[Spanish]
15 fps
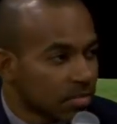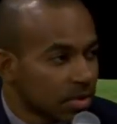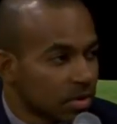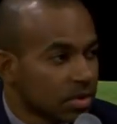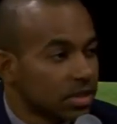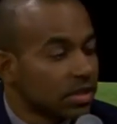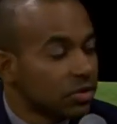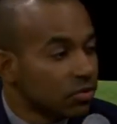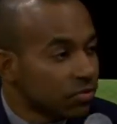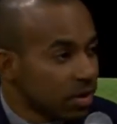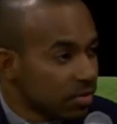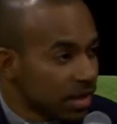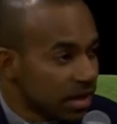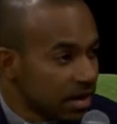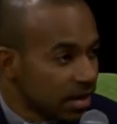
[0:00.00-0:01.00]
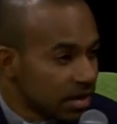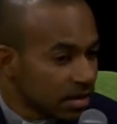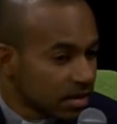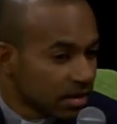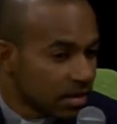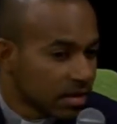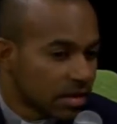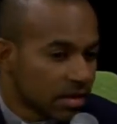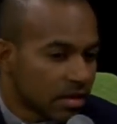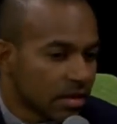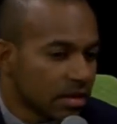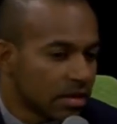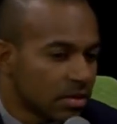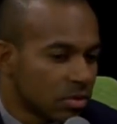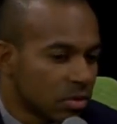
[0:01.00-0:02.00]
Pero si en tu familia
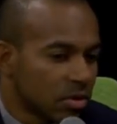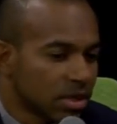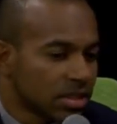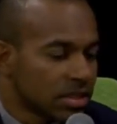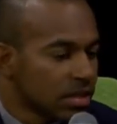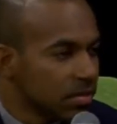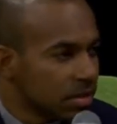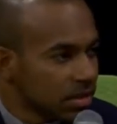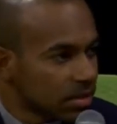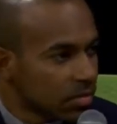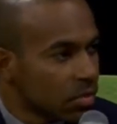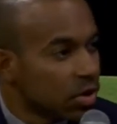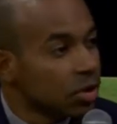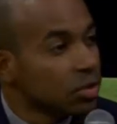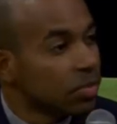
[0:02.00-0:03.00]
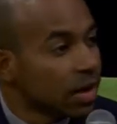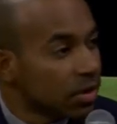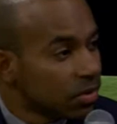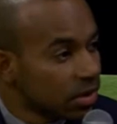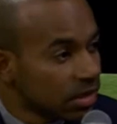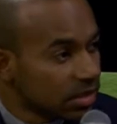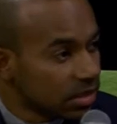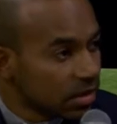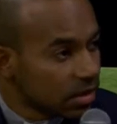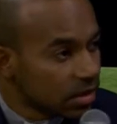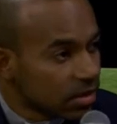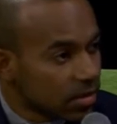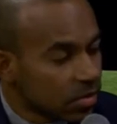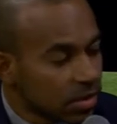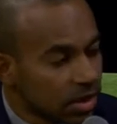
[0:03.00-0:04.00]
eh, tú no recibes buenos valores,
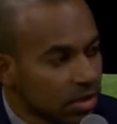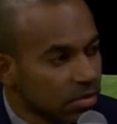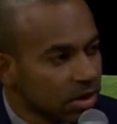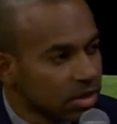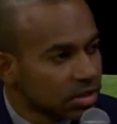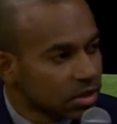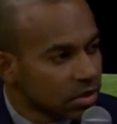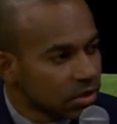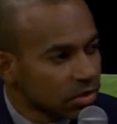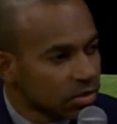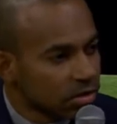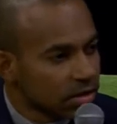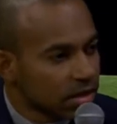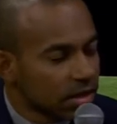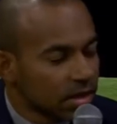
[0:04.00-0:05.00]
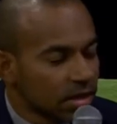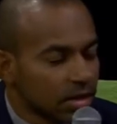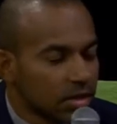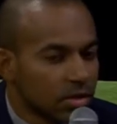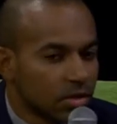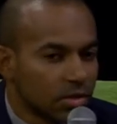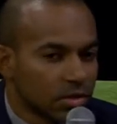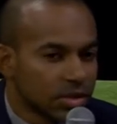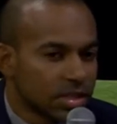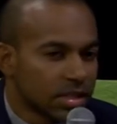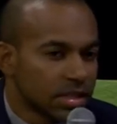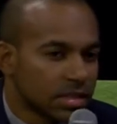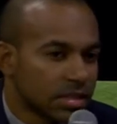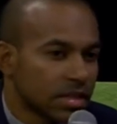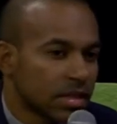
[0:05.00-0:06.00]
una educación,
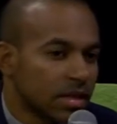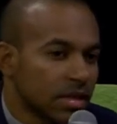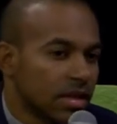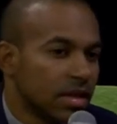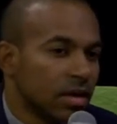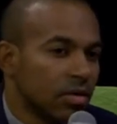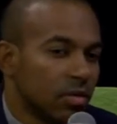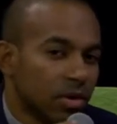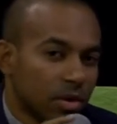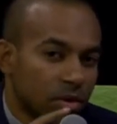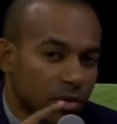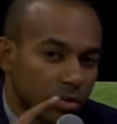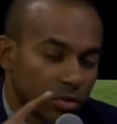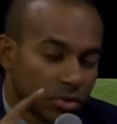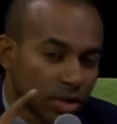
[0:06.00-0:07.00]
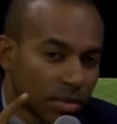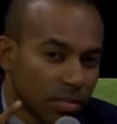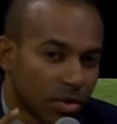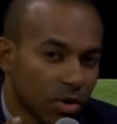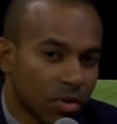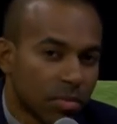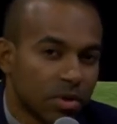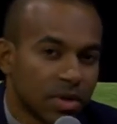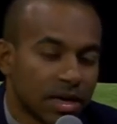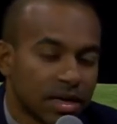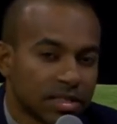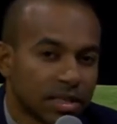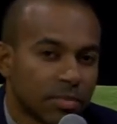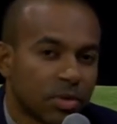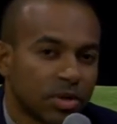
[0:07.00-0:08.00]
entonces ya luego tú tampoco
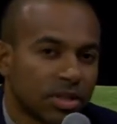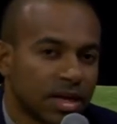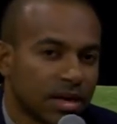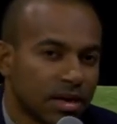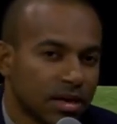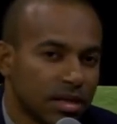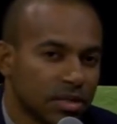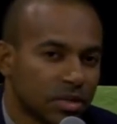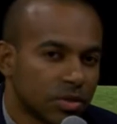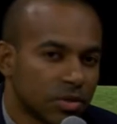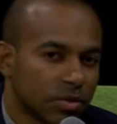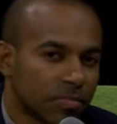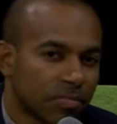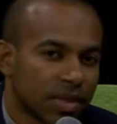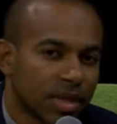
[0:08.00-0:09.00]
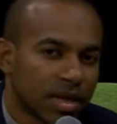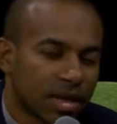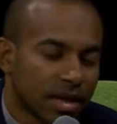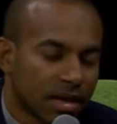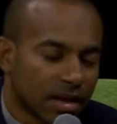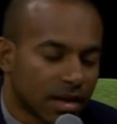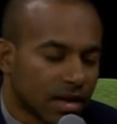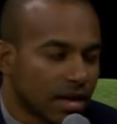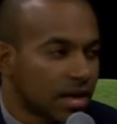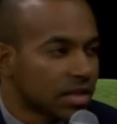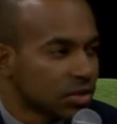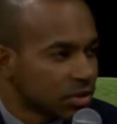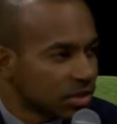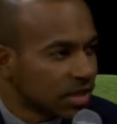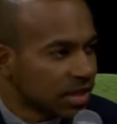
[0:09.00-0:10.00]
podrás aportarle eso a la
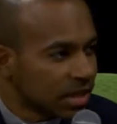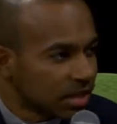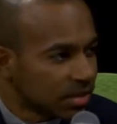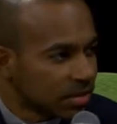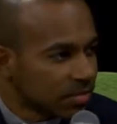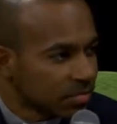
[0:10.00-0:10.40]
sociedad.